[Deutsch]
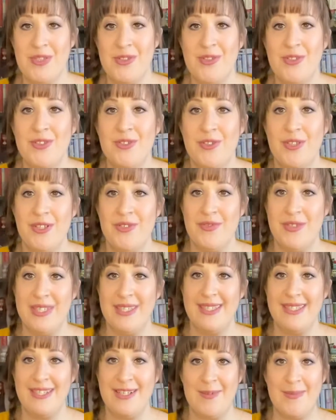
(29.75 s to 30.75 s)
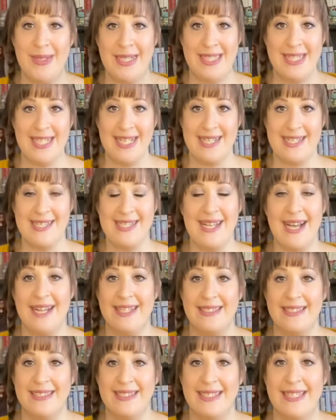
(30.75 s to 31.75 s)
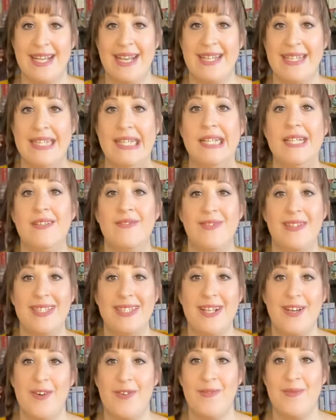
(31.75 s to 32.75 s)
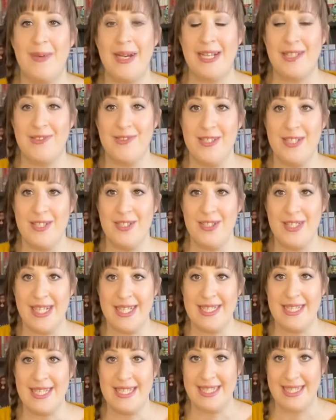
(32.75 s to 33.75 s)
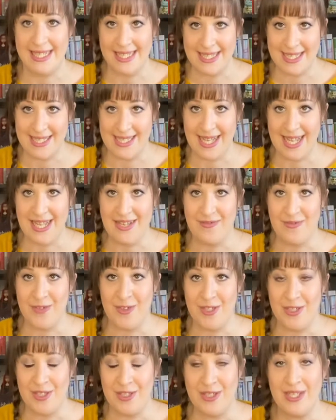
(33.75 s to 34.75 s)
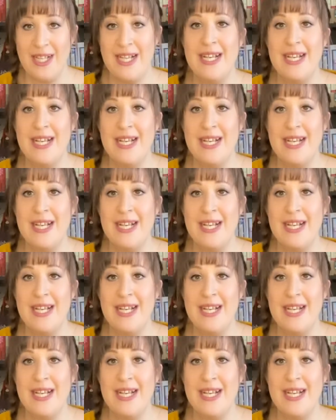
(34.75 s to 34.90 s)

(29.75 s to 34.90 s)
Und dort findet ihr auch meine ganzen anderen Kanäle, wenn ihr auf dem aktuellen Stand der Dinge sein wollt.